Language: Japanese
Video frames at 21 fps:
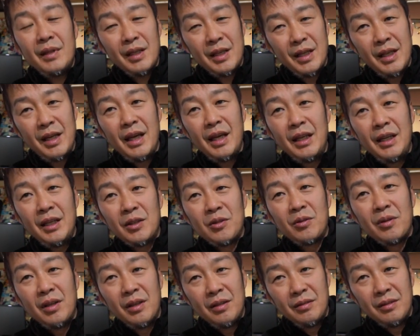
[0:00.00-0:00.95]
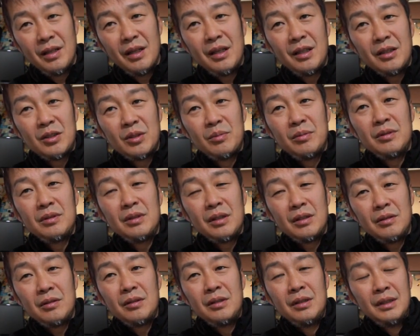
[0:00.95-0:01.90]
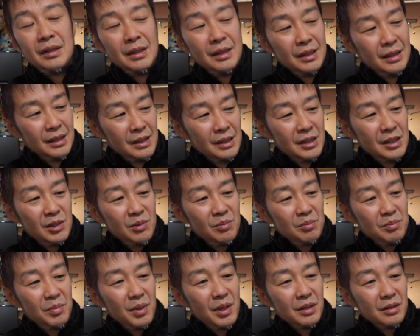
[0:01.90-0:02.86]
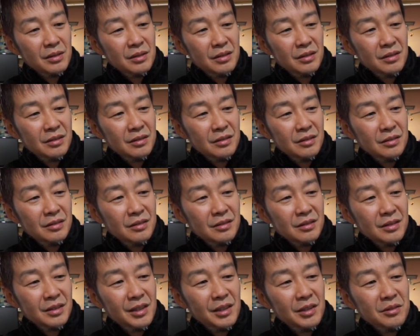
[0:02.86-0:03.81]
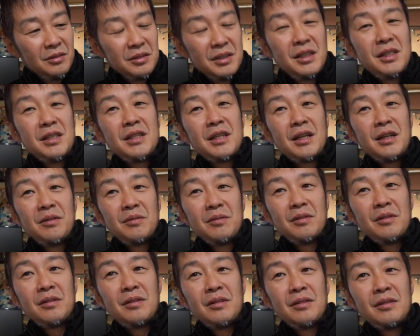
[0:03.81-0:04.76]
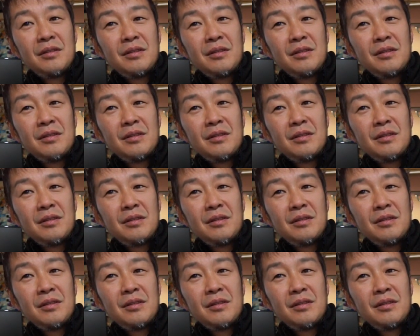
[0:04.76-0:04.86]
綺麗に取れるなと思うんだけどジンバルっていう機材を